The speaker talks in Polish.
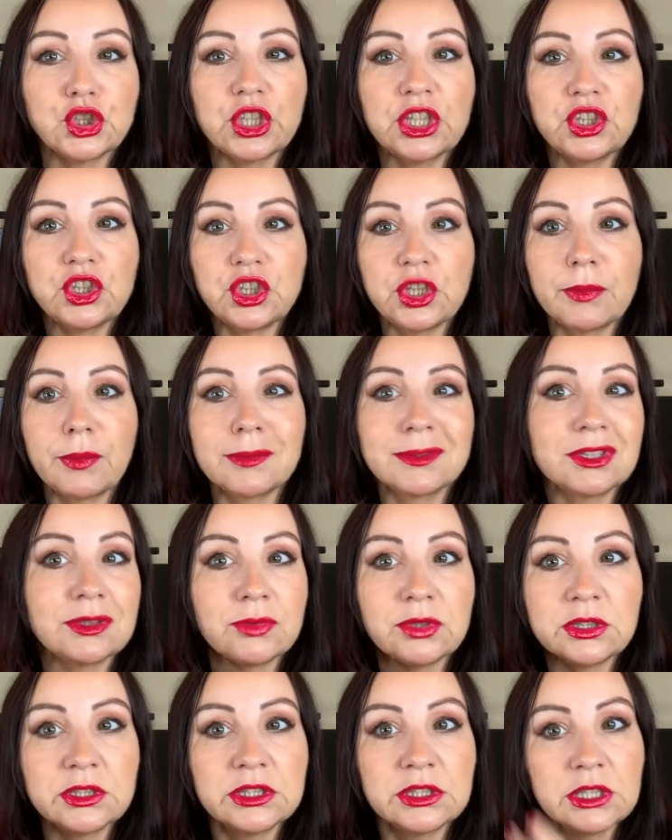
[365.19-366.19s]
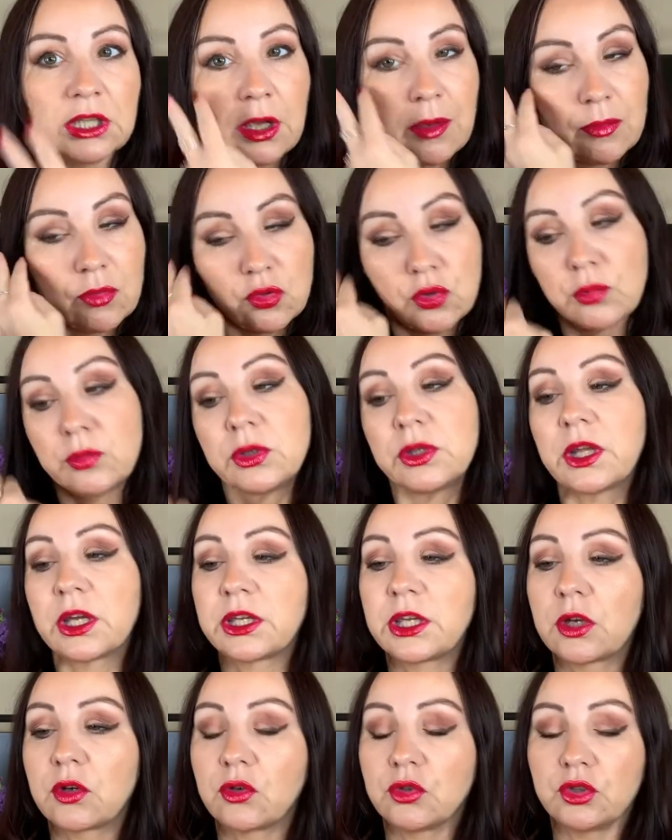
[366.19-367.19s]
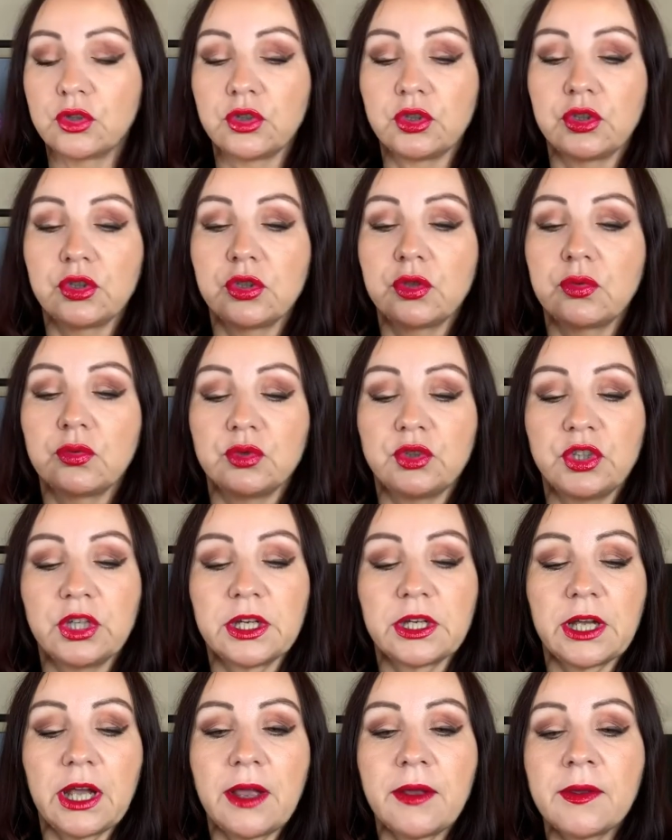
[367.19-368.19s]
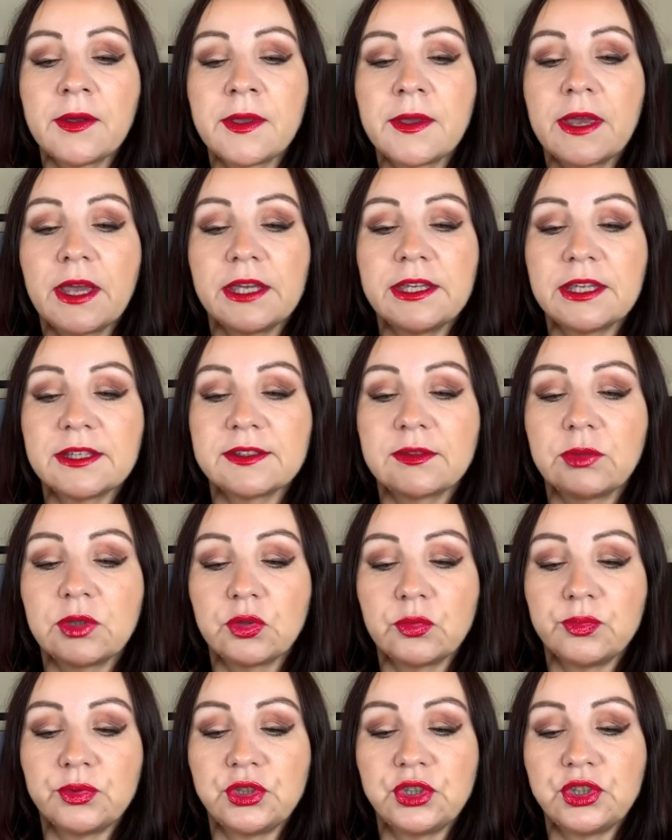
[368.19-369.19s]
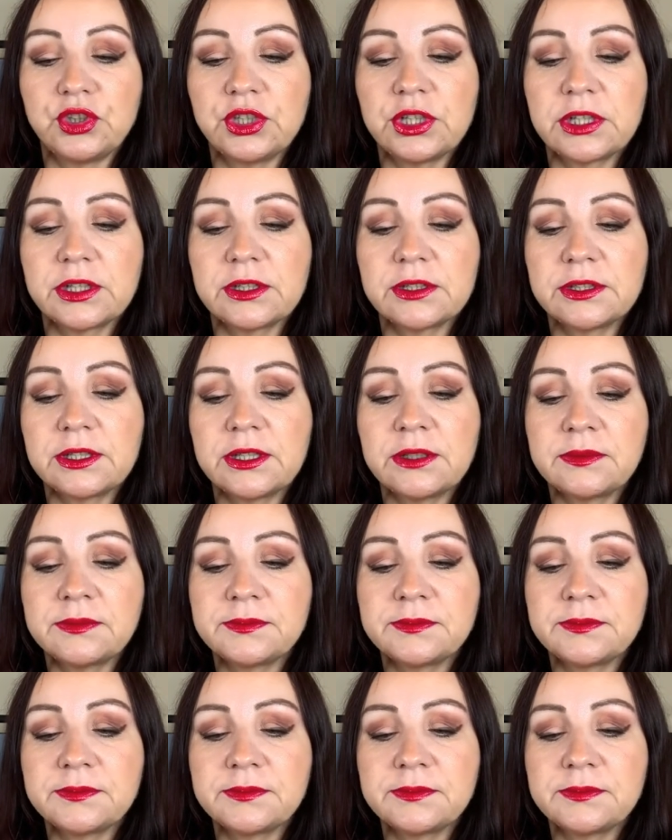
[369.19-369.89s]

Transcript: Co ja dzisiaj mam z tym językiem, że mi tak jakoś ucieka? Ja sobie tu psiknę.